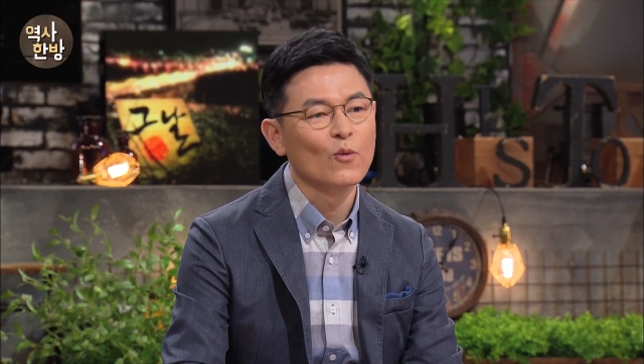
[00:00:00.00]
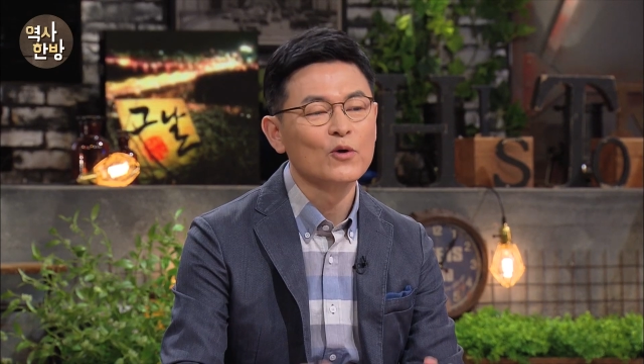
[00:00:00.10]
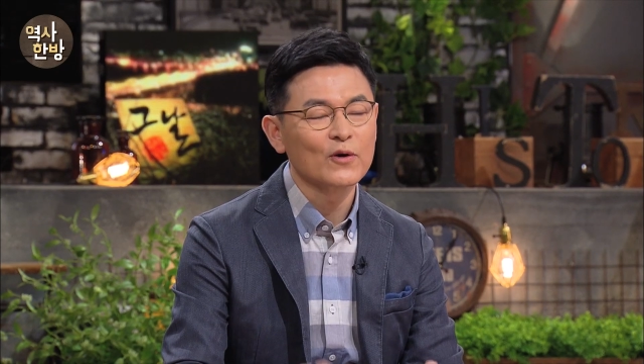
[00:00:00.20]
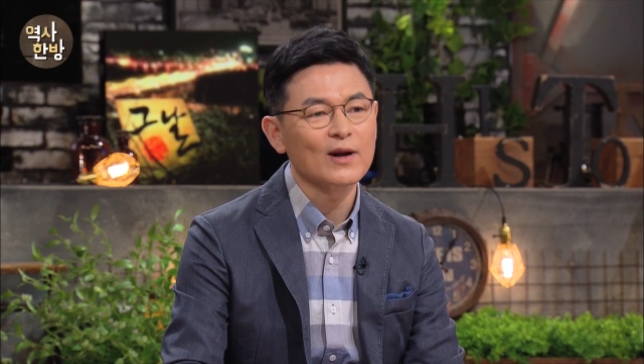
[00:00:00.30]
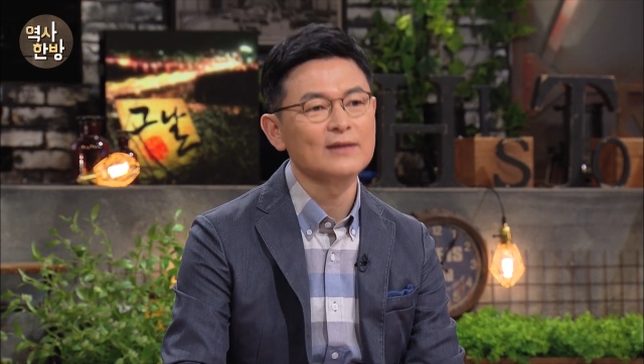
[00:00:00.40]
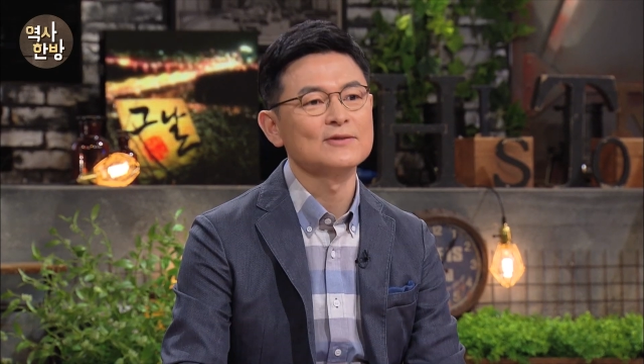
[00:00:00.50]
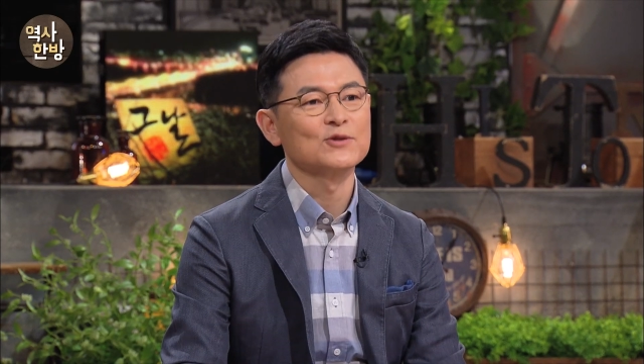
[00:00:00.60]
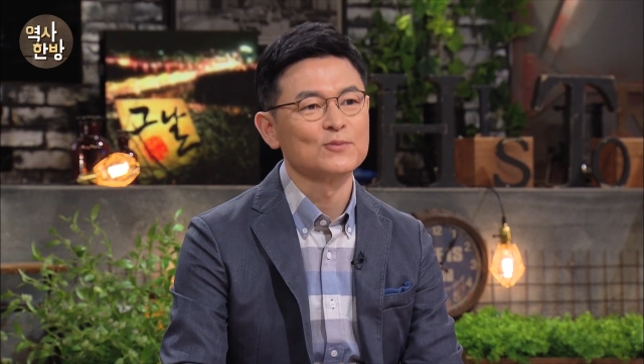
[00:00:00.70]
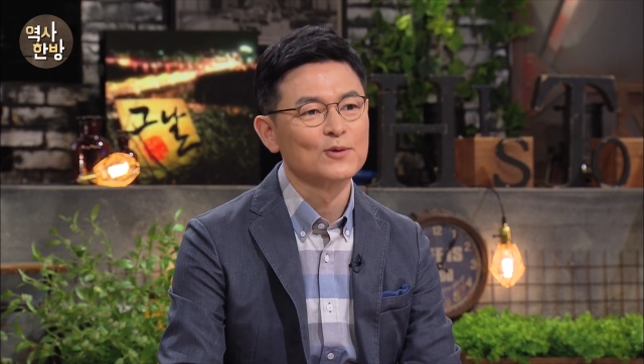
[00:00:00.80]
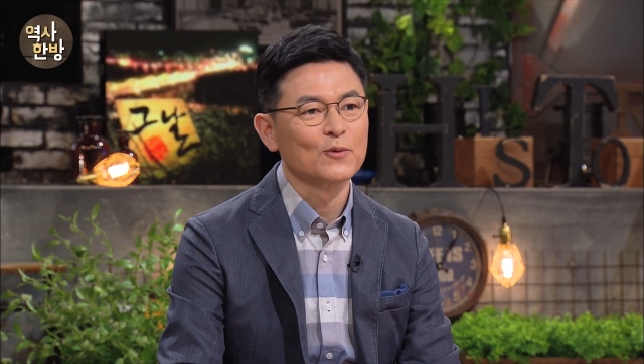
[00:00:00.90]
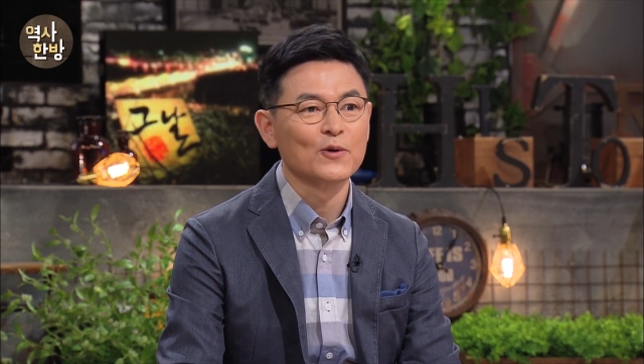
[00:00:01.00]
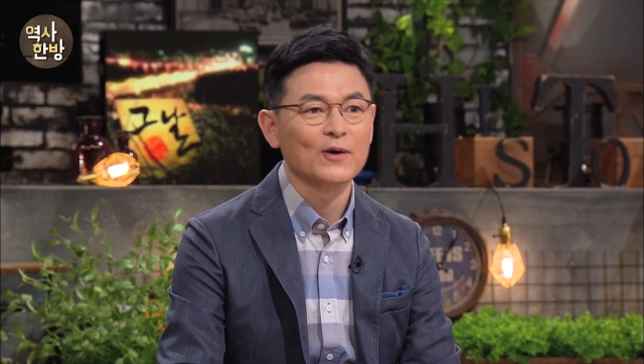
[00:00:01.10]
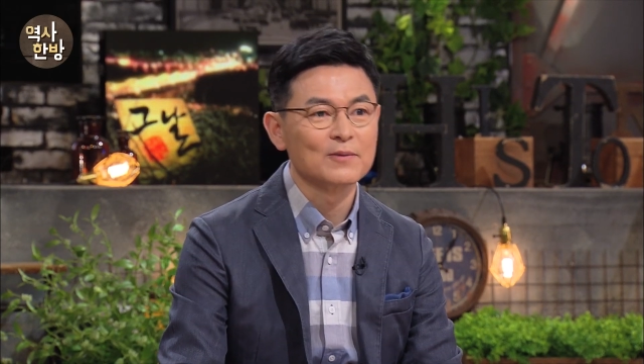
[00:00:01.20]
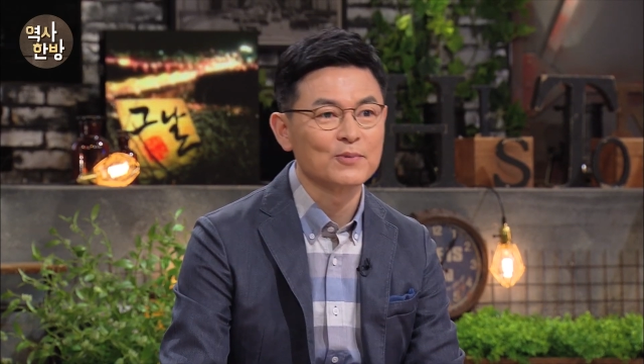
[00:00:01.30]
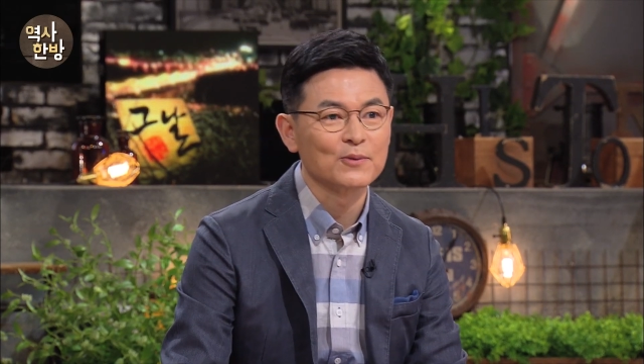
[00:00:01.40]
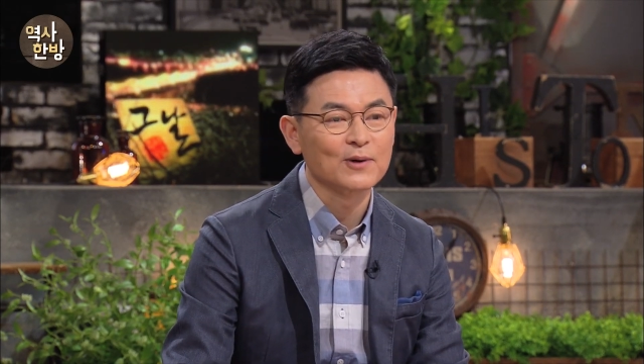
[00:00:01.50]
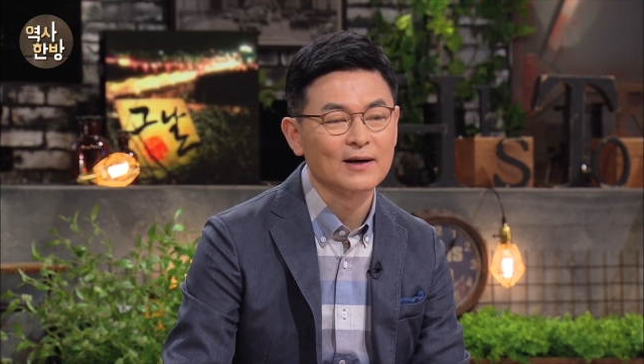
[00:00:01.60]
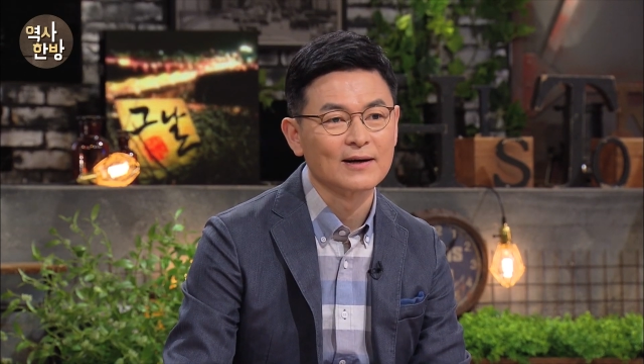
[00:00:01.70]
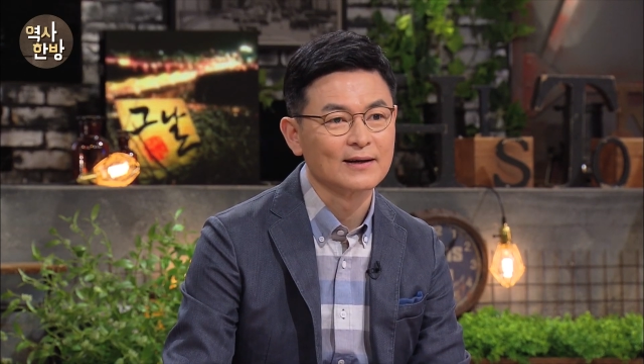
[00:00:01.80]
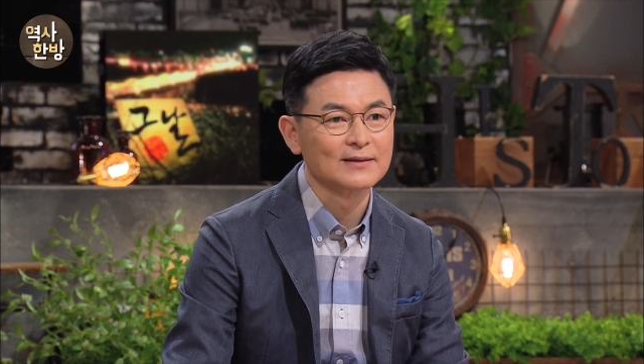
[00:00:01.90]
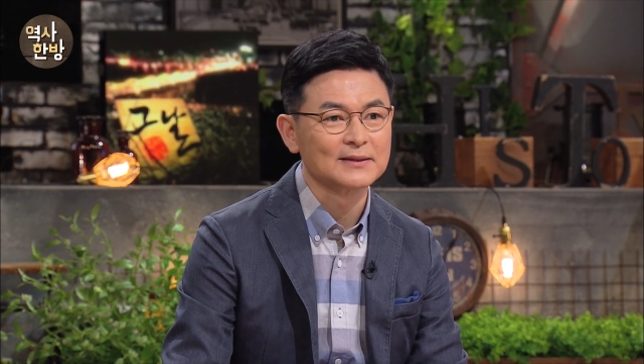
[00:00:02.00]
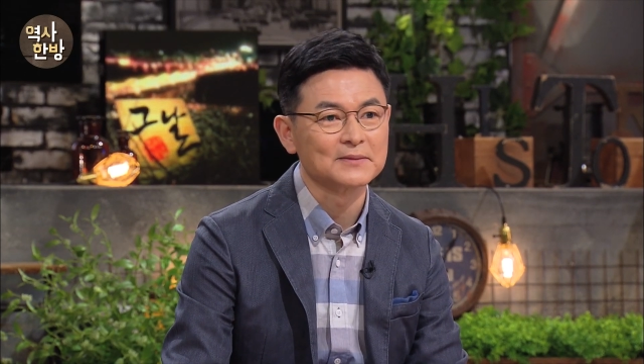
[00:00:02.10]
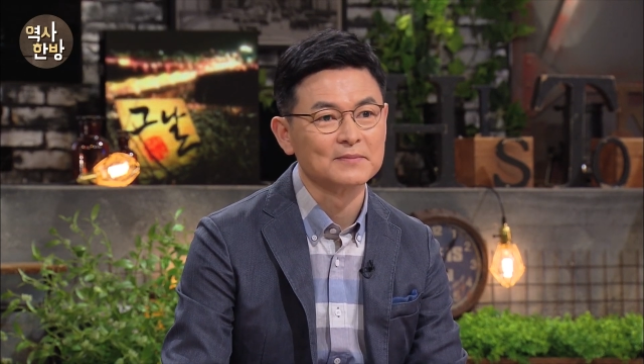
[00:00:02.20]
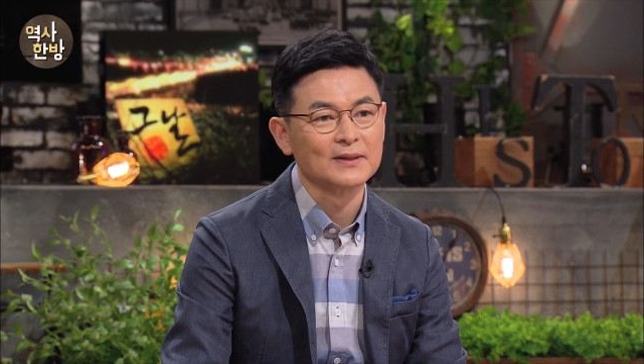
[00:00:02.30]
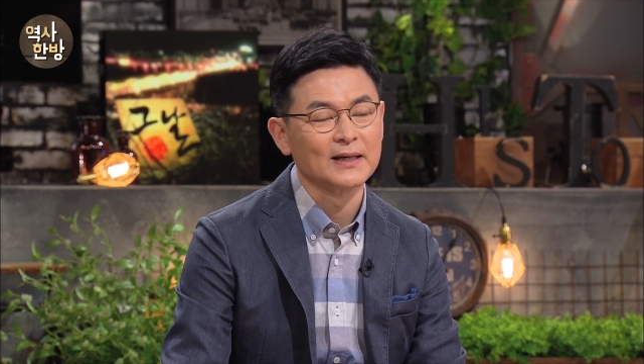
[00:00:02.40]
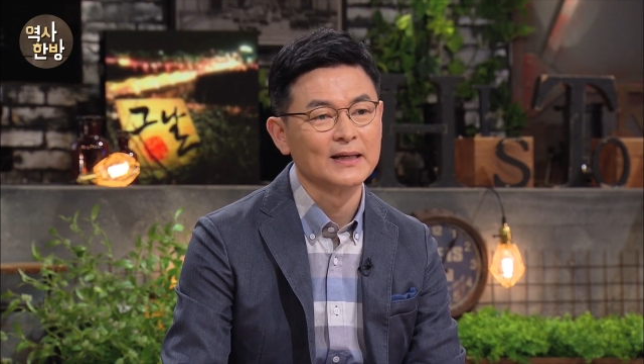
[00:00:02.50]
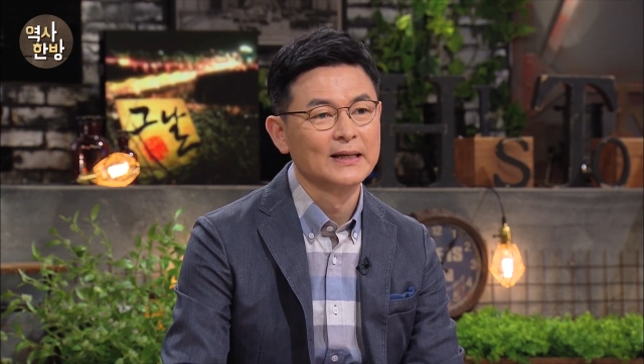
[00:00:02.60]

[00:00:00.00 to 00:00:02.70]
고려라는 점을 고려할 필요가 있습니다.